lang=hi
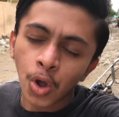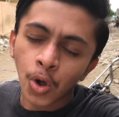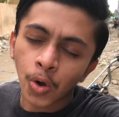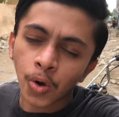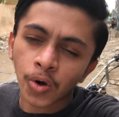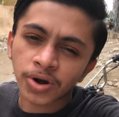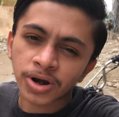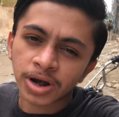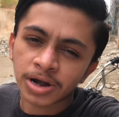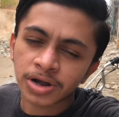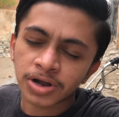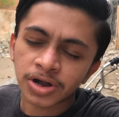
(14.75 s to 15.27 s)
और
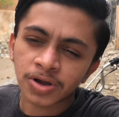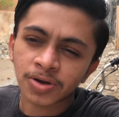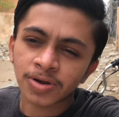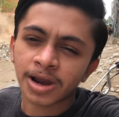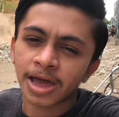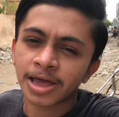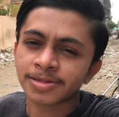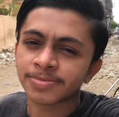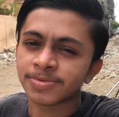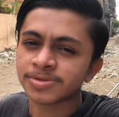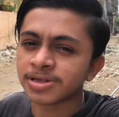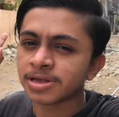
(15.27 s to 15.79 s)
घंटे को
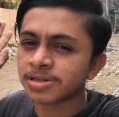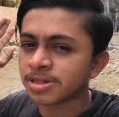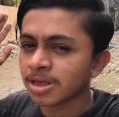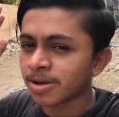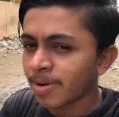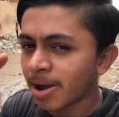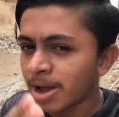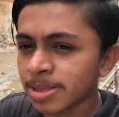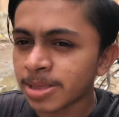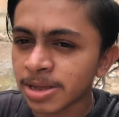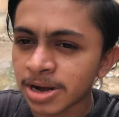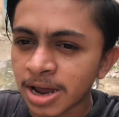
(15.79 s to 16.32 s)
लाजमी से
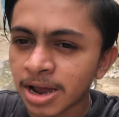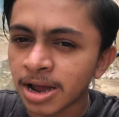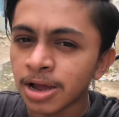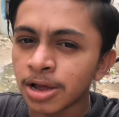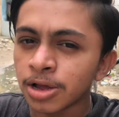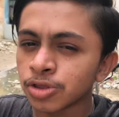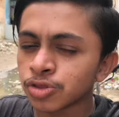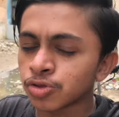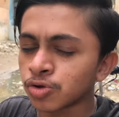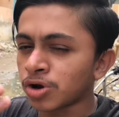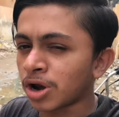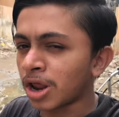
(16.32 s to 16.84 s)
दबा देना
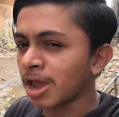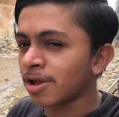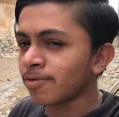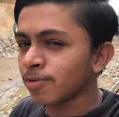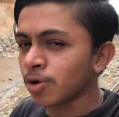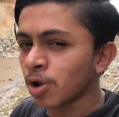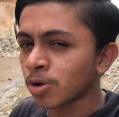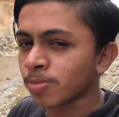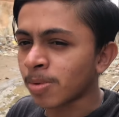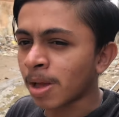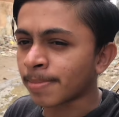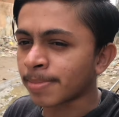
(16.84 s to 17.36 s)
तो नए
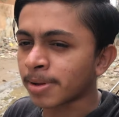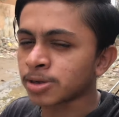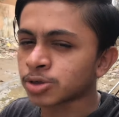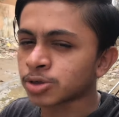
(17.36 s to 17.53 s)
ब्लॉग में आपका